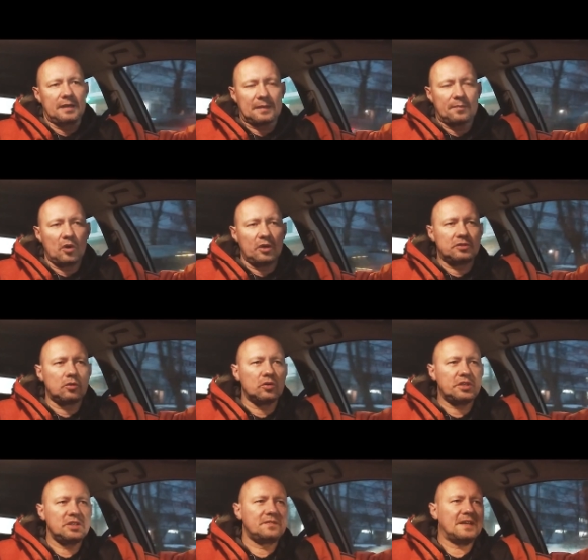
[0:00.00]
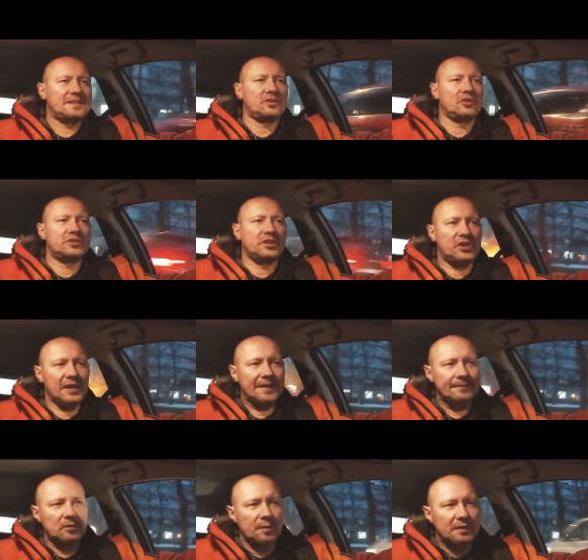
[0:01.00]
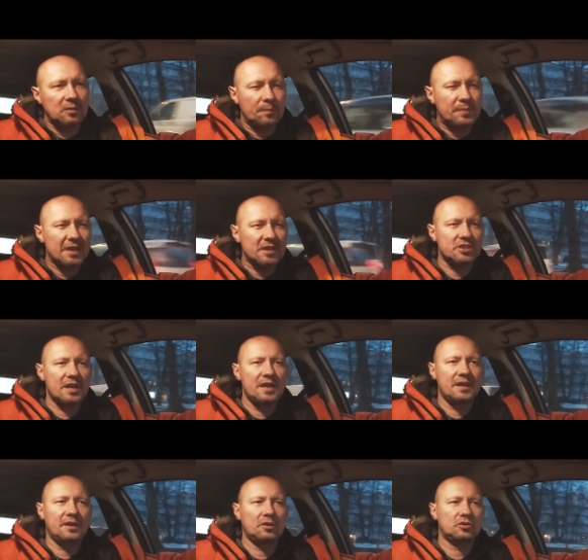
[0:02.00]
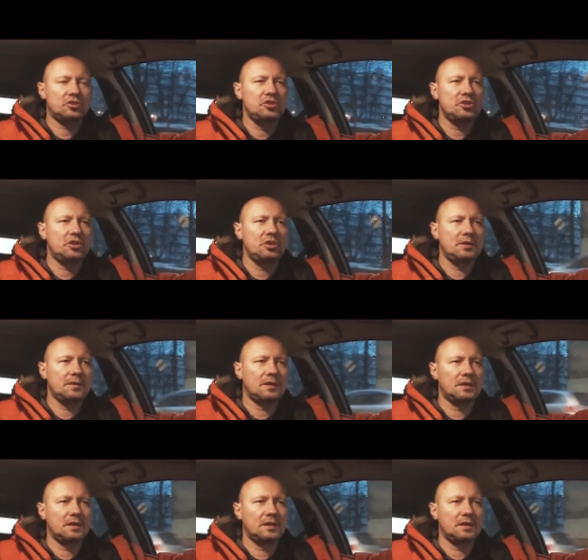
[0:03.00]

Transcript: jak mojej córki 2007 to będą pierwsze roczniki,